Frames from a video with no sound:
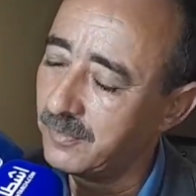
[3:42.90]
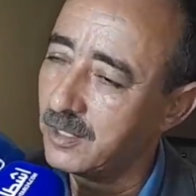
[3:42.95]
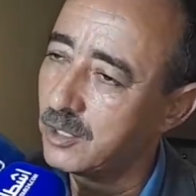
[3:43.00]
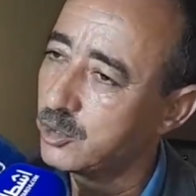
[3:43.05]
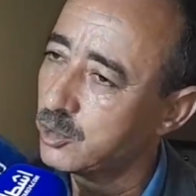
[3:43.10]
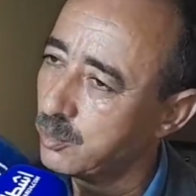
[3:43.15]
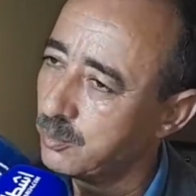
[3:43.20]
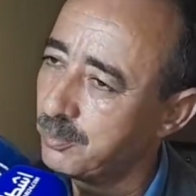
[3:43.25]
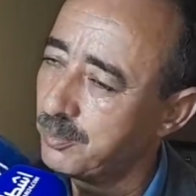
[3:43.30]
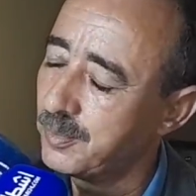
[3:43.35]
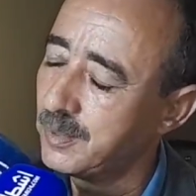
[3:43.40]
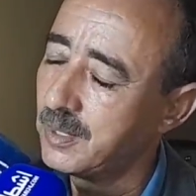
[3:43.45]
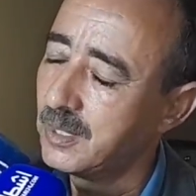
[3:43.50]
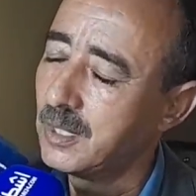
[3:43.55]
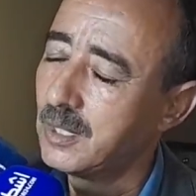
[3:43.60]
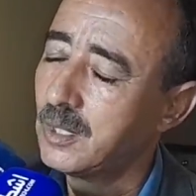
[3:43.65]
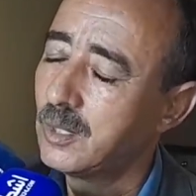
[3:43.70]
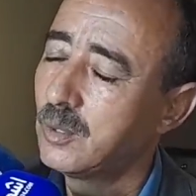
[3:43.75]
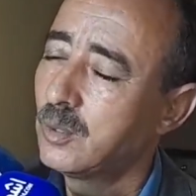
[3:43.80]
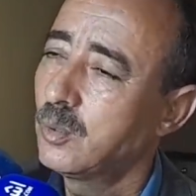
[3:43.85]
وكانوا
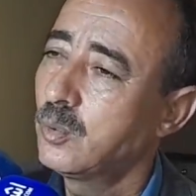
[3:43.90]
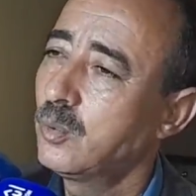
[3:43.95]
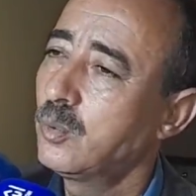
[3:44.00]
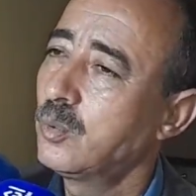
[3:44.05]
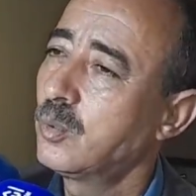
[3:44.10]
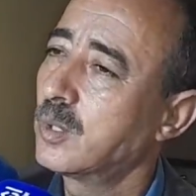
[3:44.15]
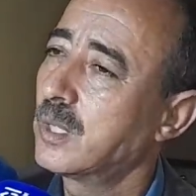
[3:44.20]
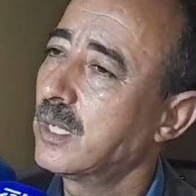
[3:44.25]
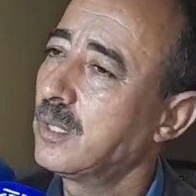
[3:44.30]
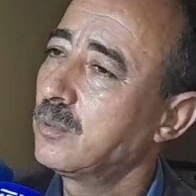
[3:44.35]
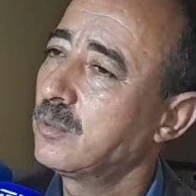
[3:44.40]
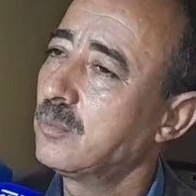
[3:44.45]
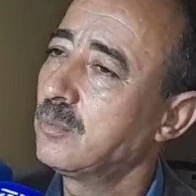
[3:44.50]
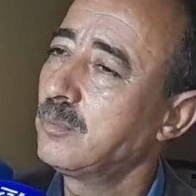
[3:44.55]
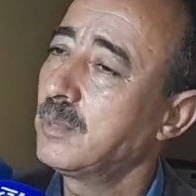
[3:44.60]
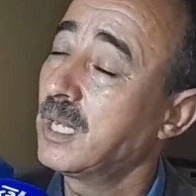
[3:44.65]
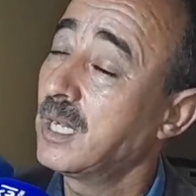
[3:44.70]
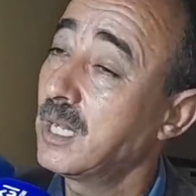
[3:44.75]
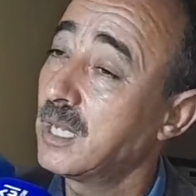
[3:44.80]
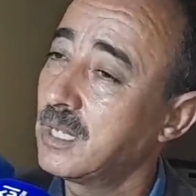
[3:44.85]
المغاربه في
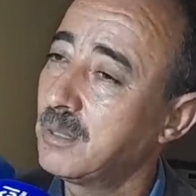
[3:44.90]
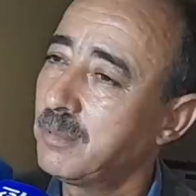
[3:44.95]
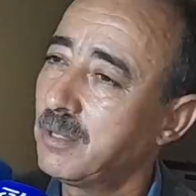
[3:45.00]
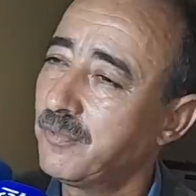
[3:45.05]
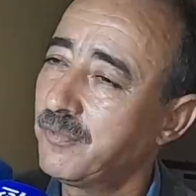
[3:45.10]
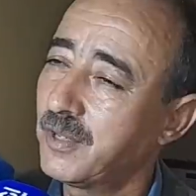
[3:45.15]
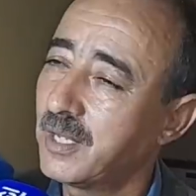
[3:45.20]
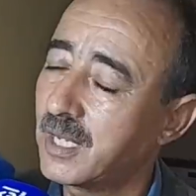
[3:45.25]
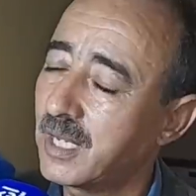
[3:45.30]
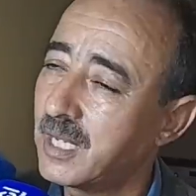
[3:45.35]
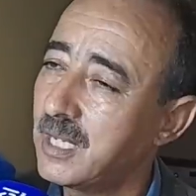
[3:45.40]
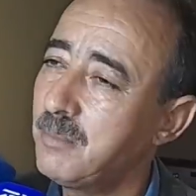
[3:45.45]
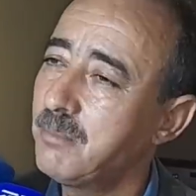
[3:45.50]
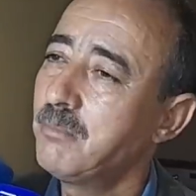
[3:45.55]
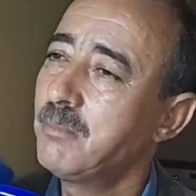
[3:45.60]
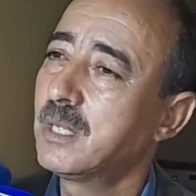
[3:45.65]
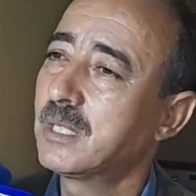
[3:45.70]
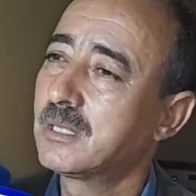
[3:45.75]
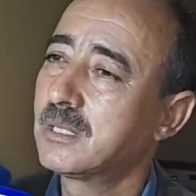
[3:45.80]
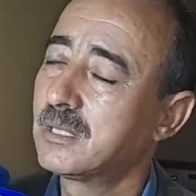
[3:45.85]
قمه يعني
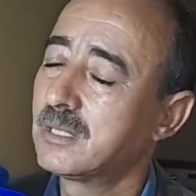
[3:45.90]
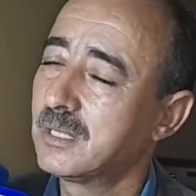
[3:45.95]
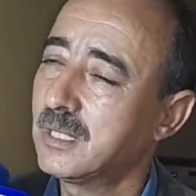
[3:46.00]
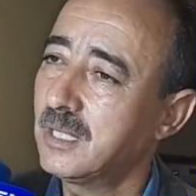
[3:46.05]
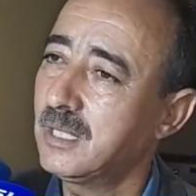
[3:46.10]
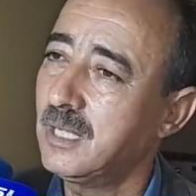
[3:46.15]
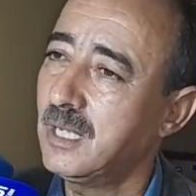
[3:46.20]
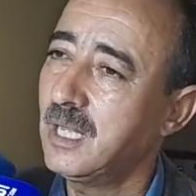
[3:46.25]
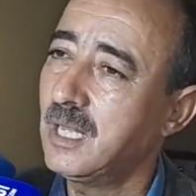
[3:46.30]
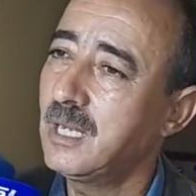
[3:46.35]
العالم كله